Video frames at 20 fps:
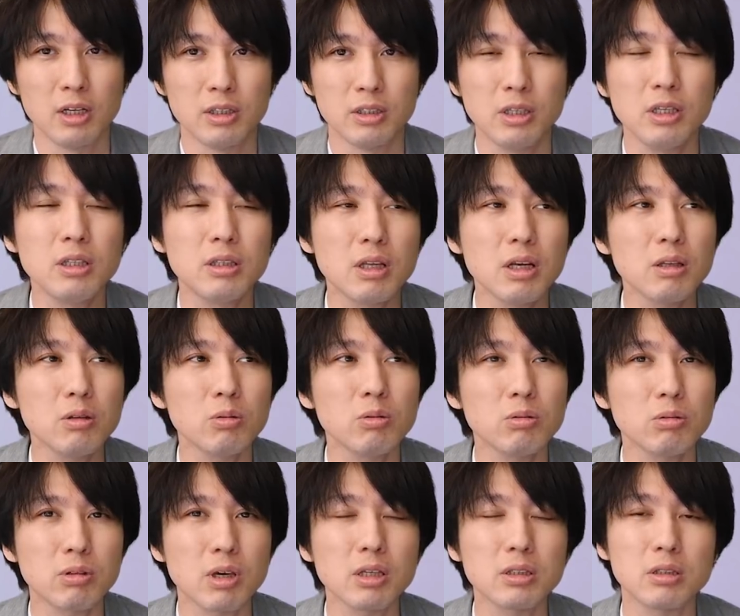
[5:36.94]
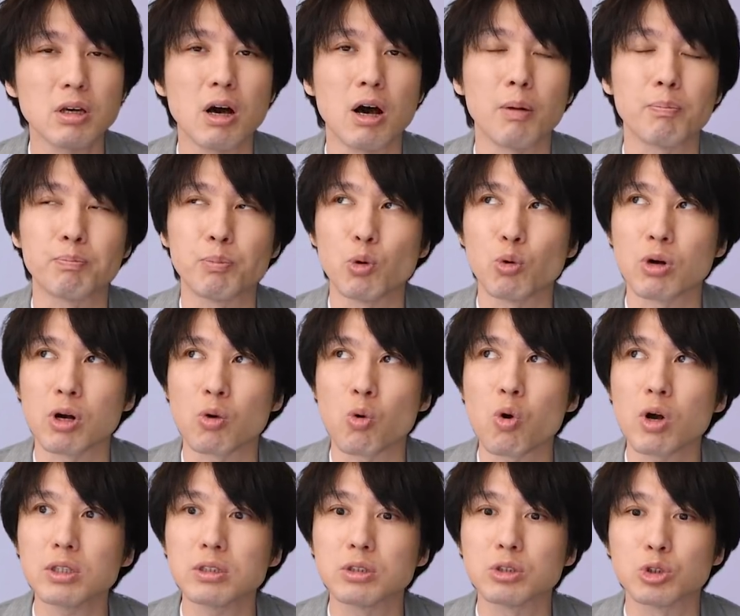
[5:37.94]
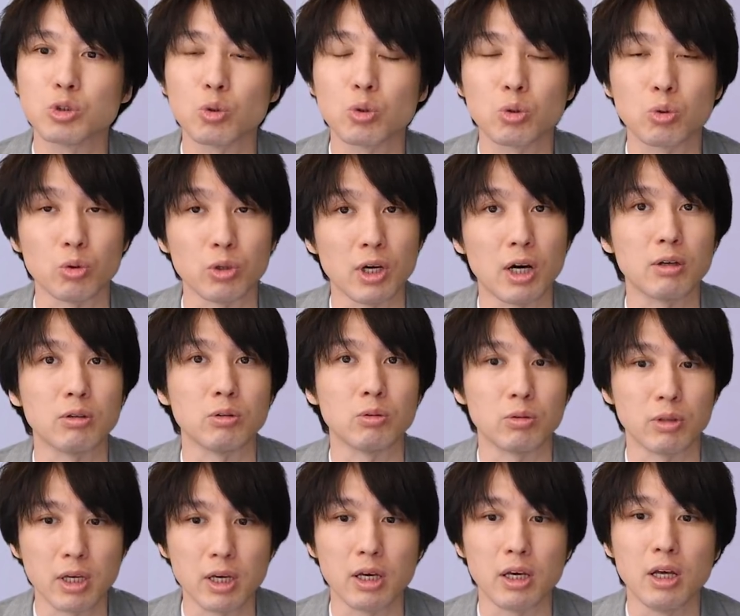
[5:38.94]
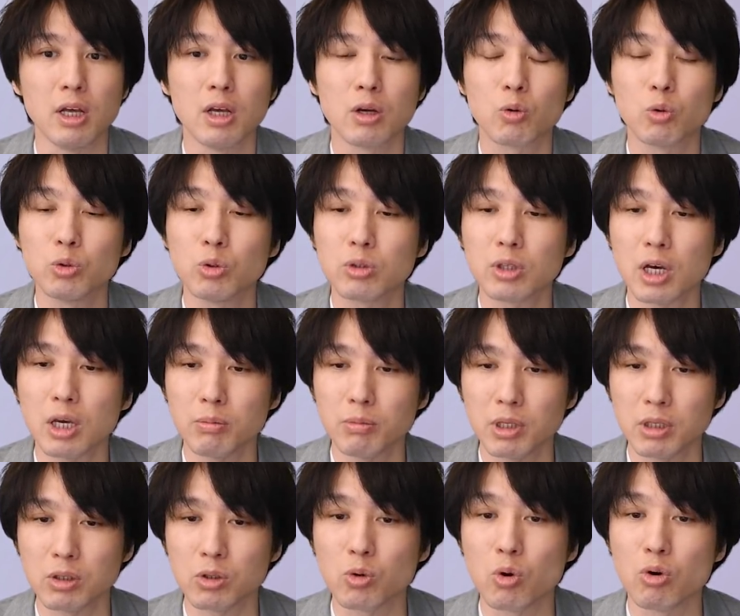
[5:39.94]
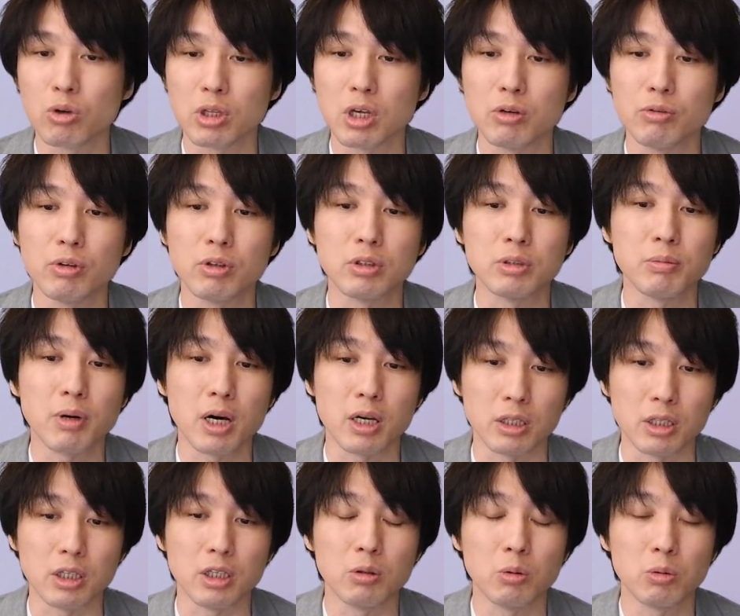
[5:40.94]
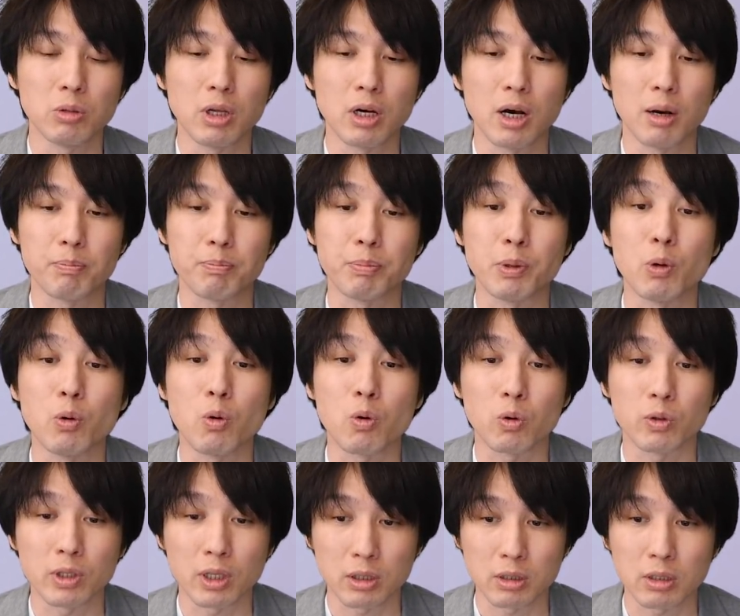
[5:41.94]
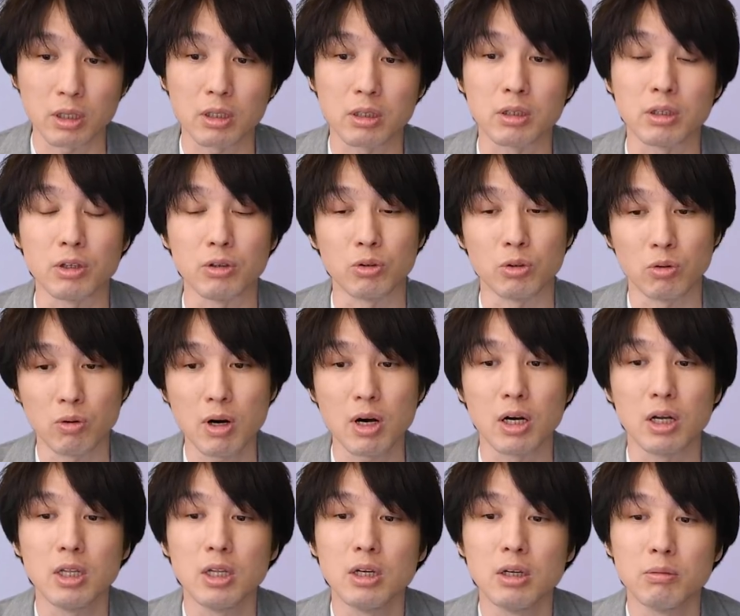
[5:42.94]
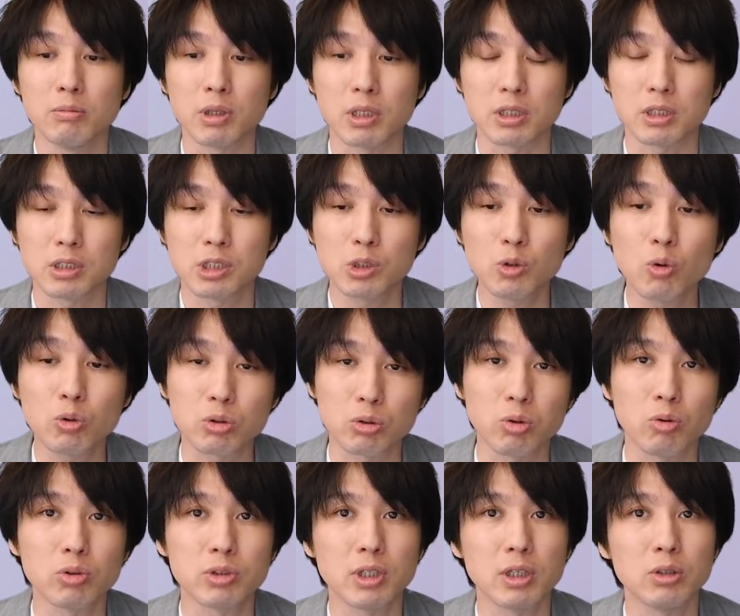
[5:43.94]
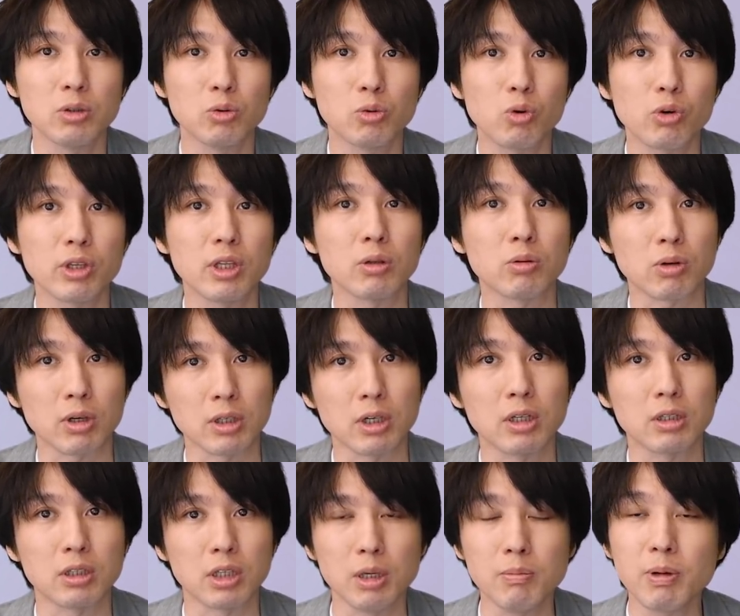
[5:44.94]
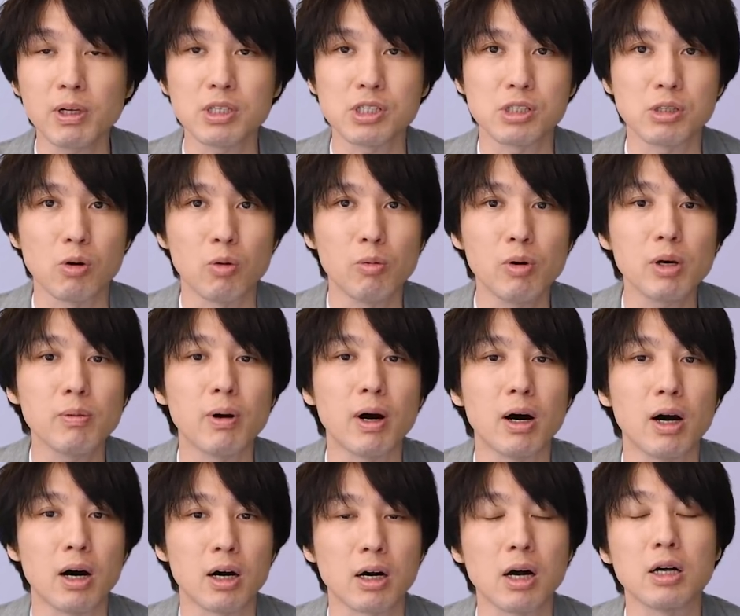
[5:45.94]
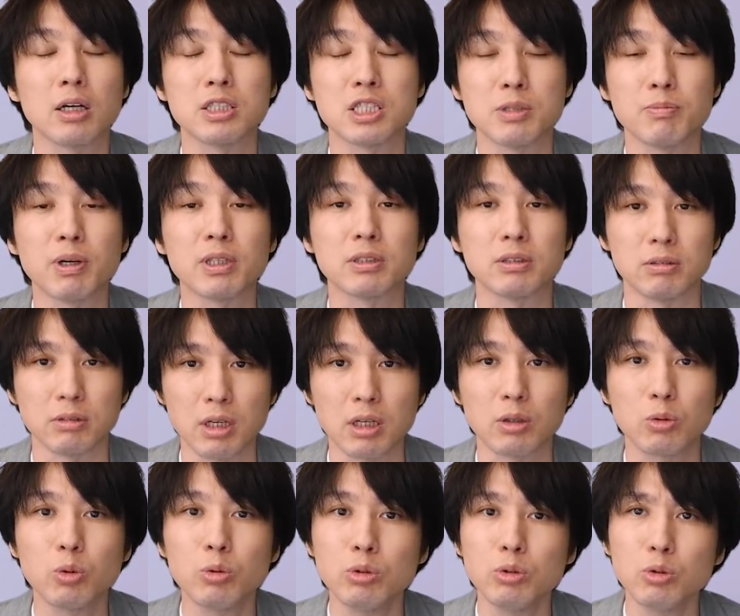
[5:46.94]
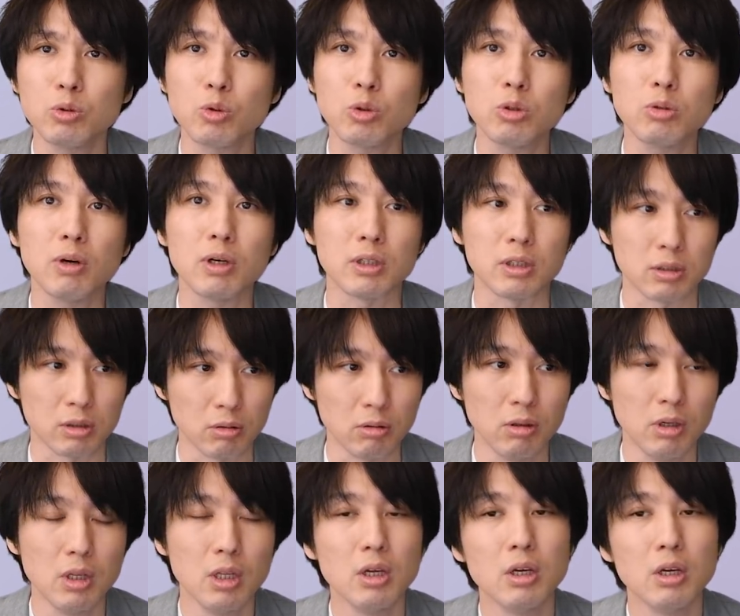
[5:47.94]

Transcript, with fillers: 任天堂の決算発表が5月ちょっとにあるので、このタイミング、ゴールデンウィーク前にいろんな発表を行ったっていうのは、まあ、至極当然の動きなのかなって今にして思えば感じますね。ということはですよ、